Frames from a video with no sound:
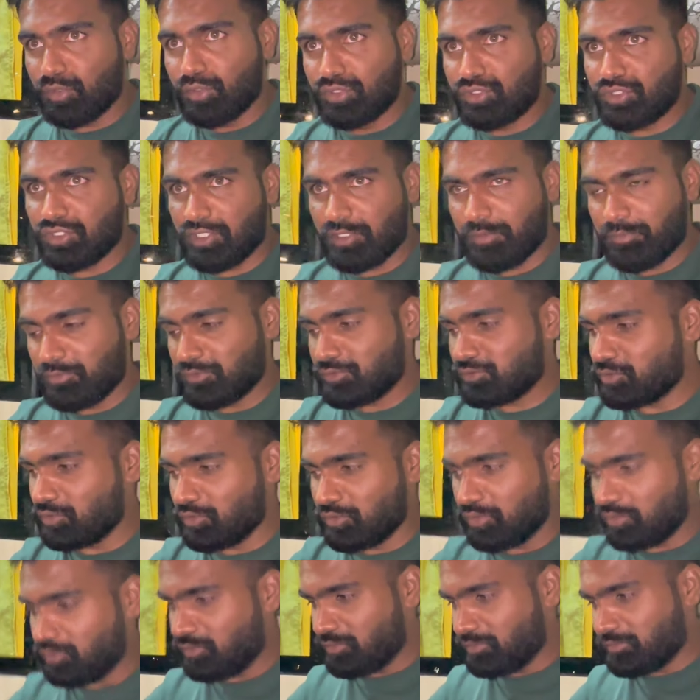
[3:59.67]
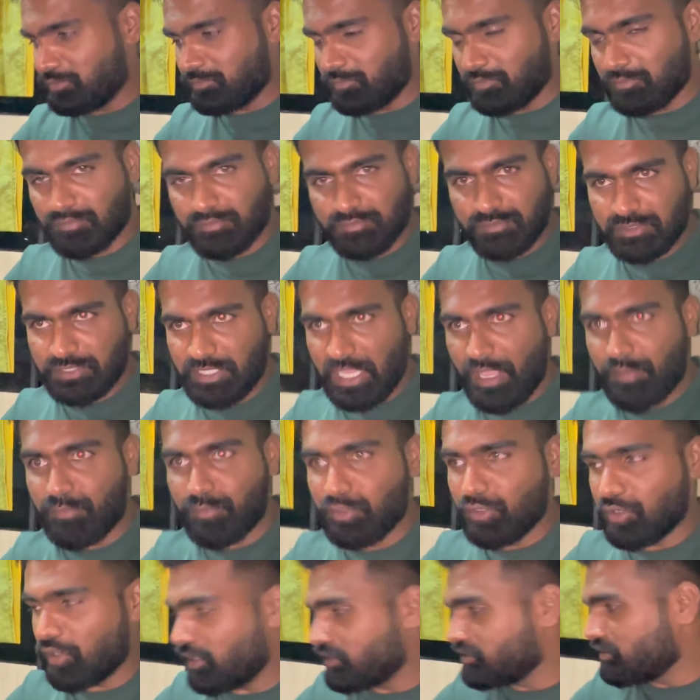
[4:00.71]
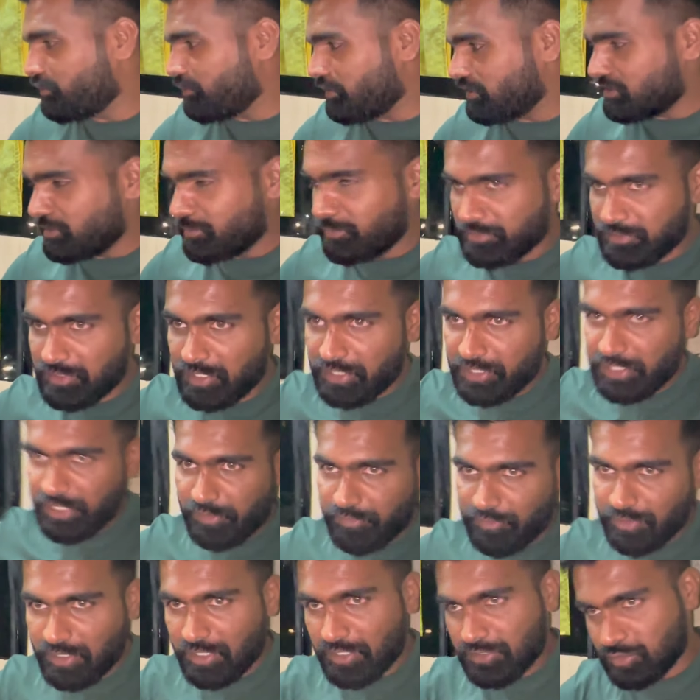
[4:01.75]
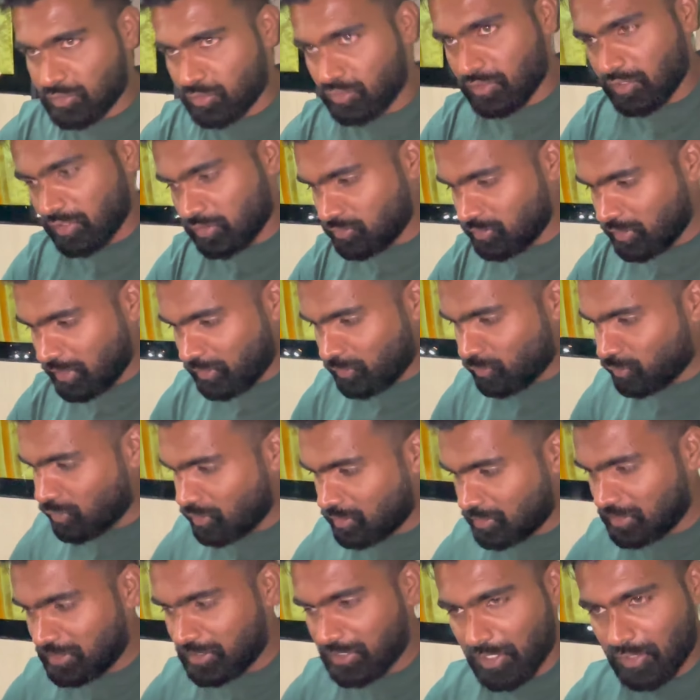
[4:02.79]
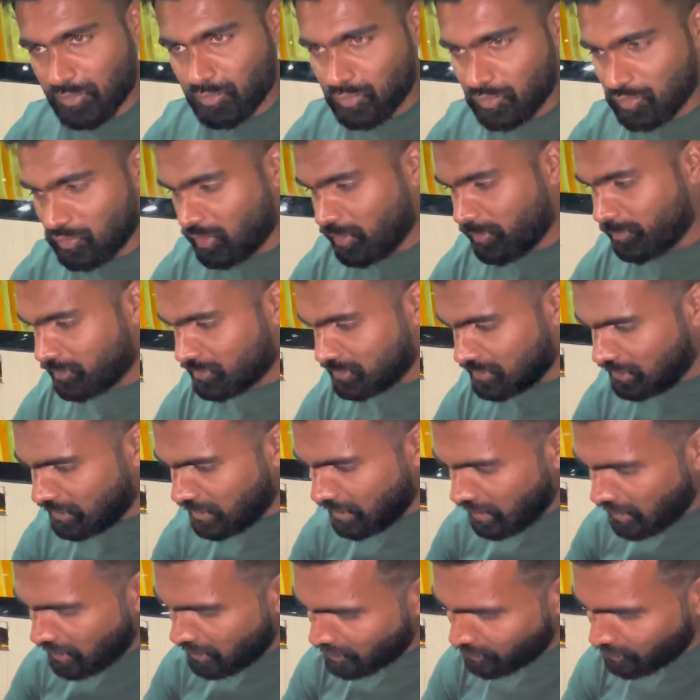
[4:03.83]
ఉంచున్నాము సో క్యాబిన్ లో అయితే మాత్రం ఇద్దరు డ్రైవర్లు అయితే ఉన్నారు అండ్ ఒక క్లీనర్ కూడా ఉన్నాను క్లీనర్ అయ్యి